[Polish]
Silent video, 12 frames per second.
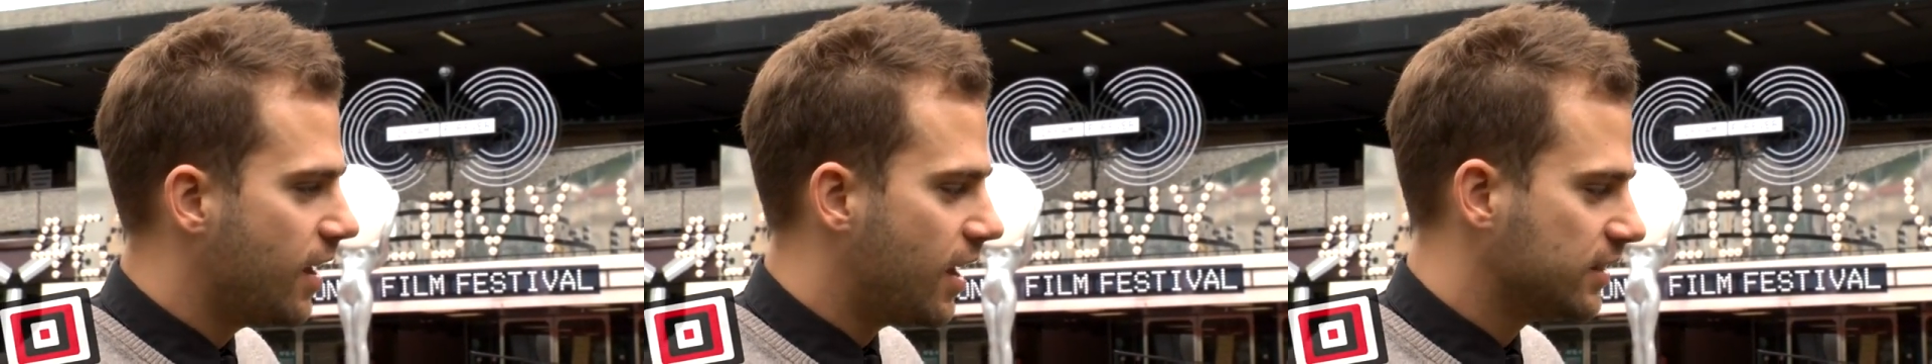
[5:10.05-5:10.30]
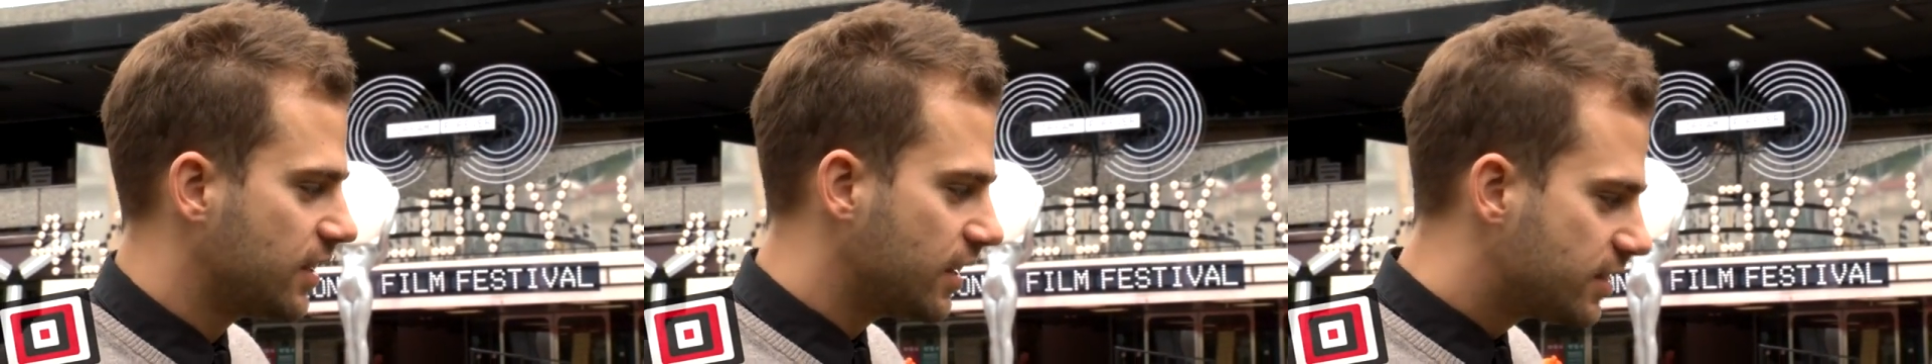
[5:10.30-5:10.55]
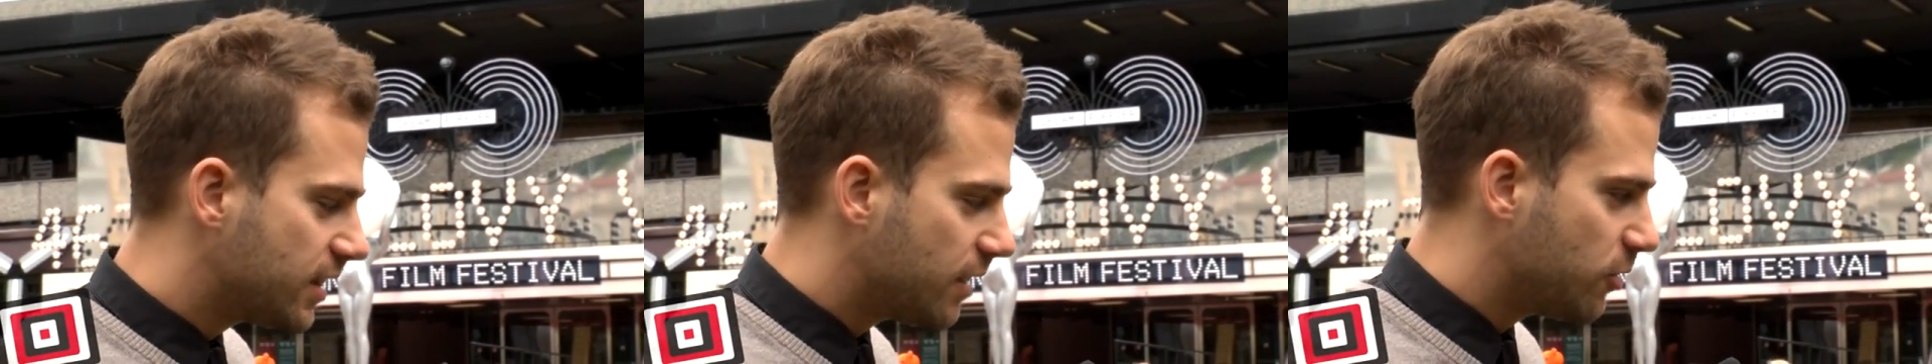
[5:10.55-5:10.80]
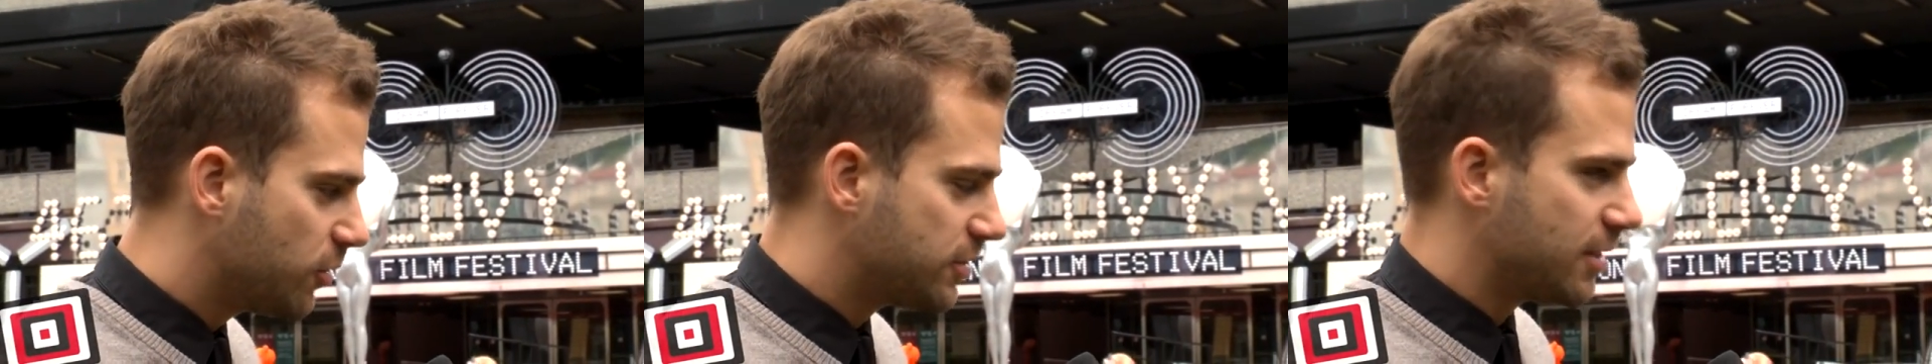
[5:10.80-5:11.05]
A teraz
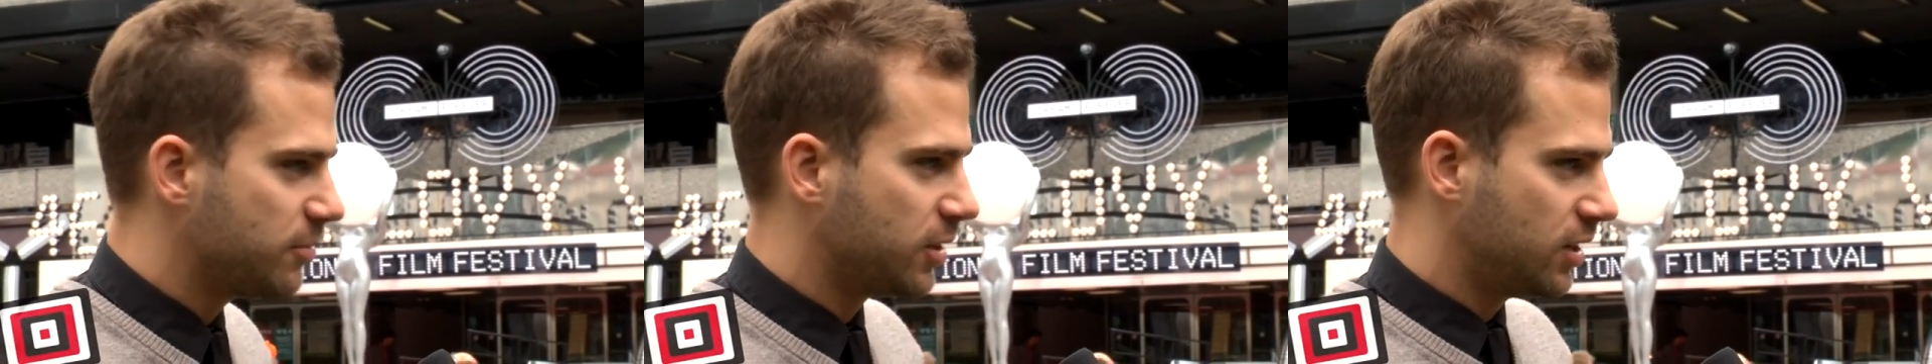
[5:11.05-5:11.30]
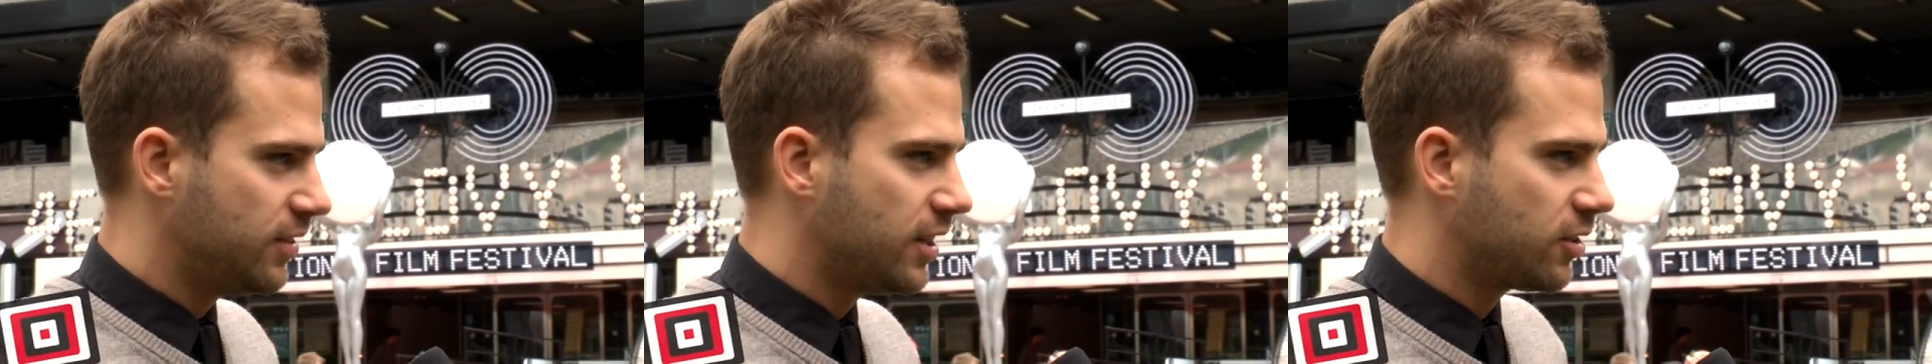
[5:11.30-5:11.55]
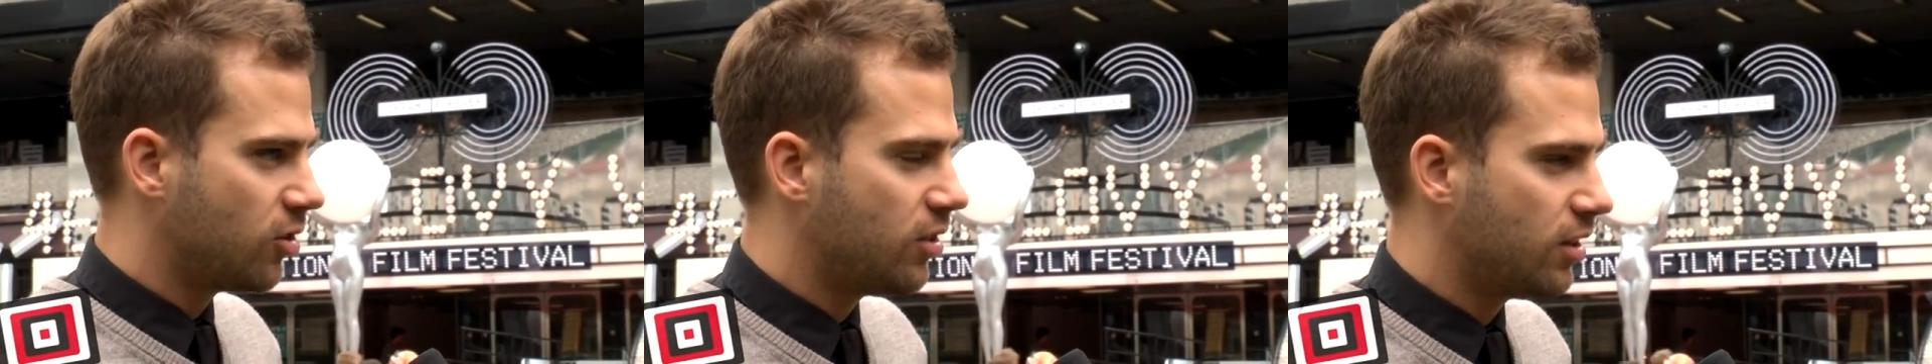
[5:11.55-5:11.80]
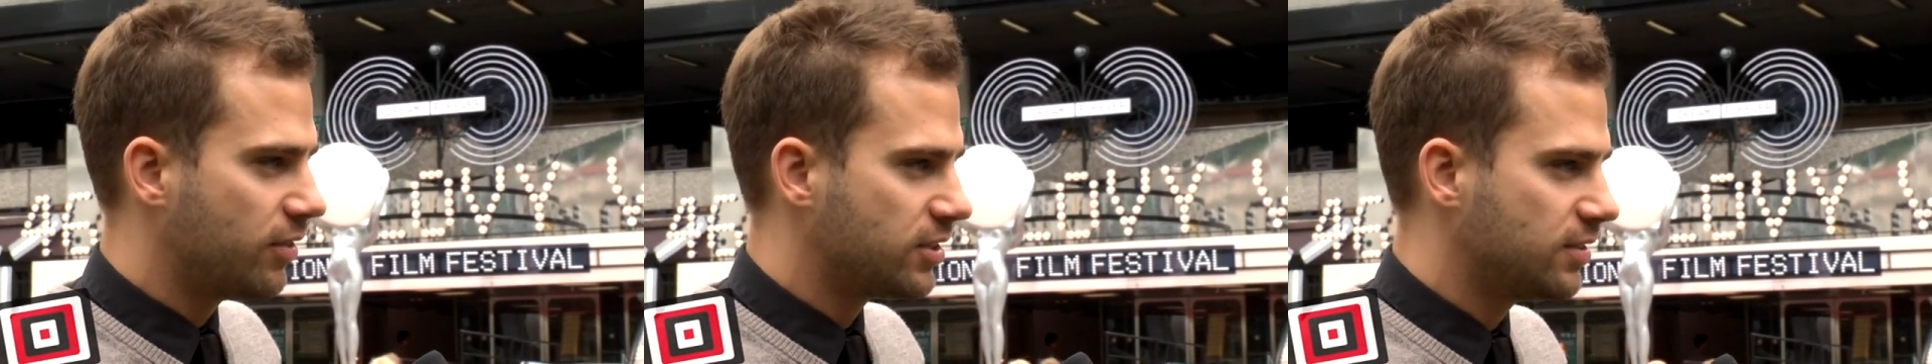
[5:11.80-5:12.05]
niedawno dostałem takie dwie nagrody
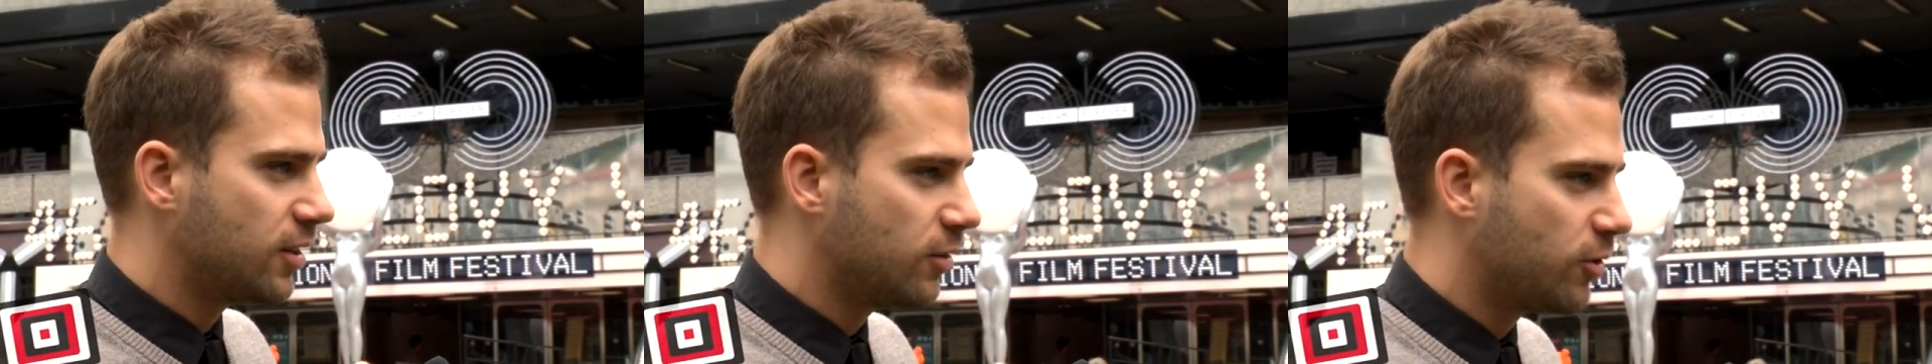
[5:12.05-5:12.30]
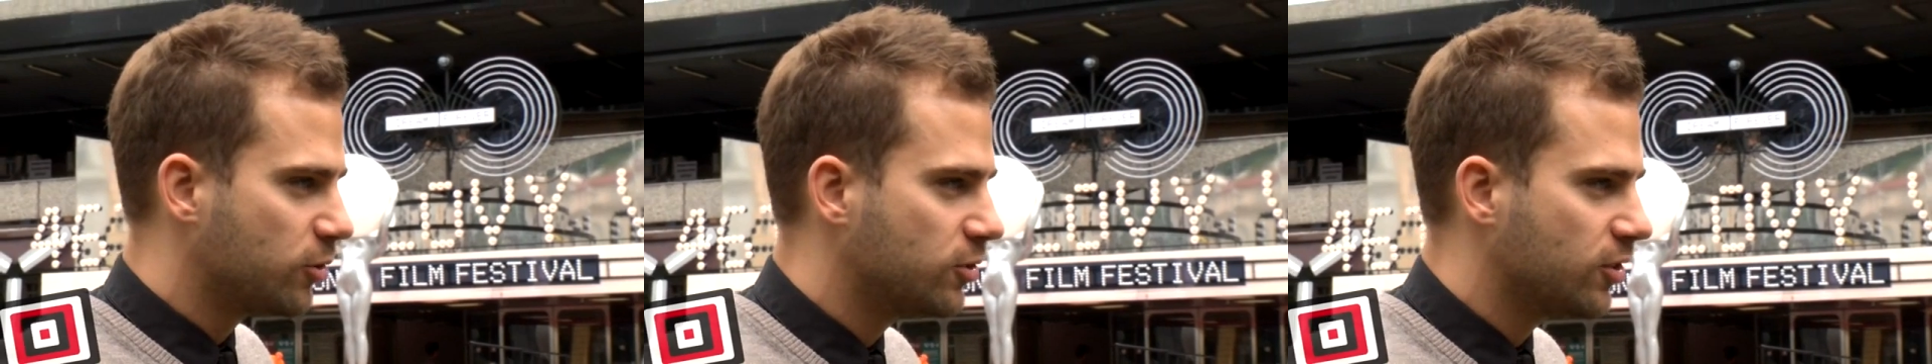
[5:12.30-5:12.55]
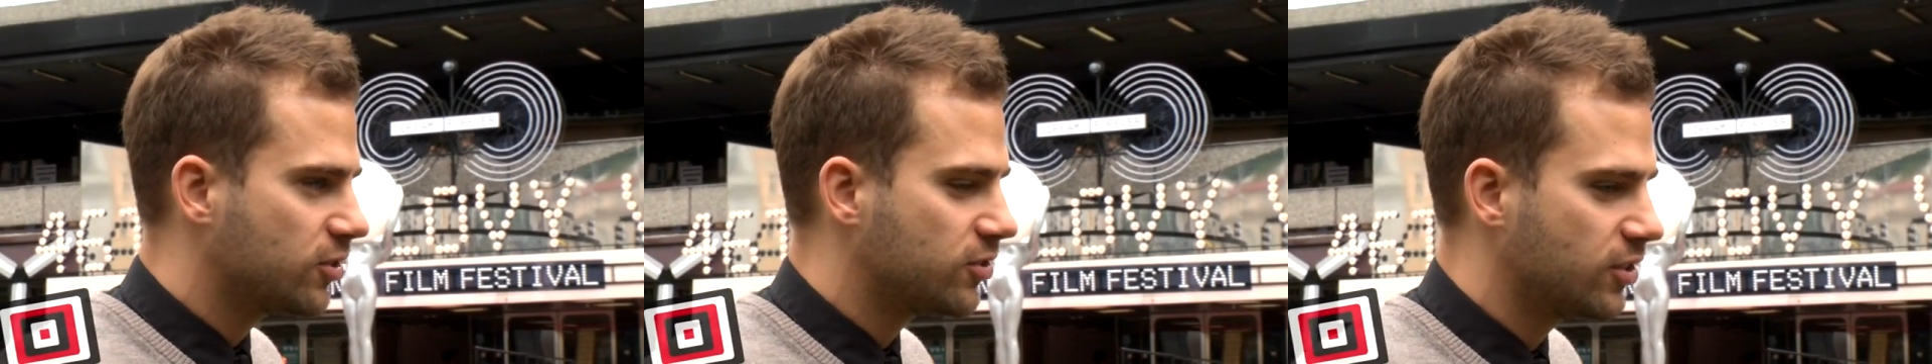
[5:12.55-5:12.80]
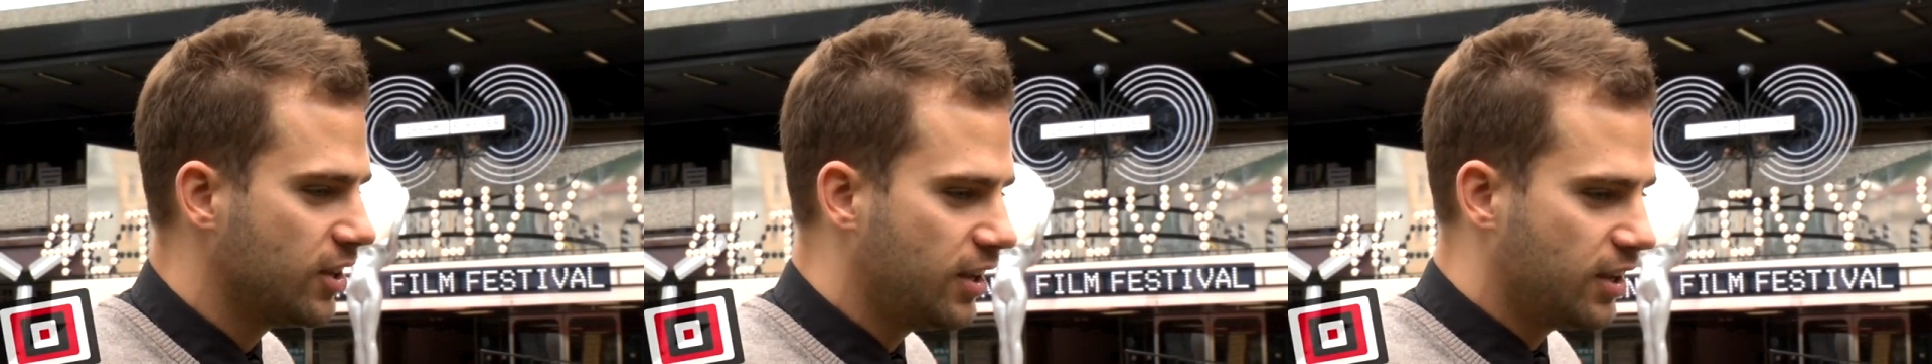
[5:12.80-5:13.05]
na festiwalu w Hot Dogs.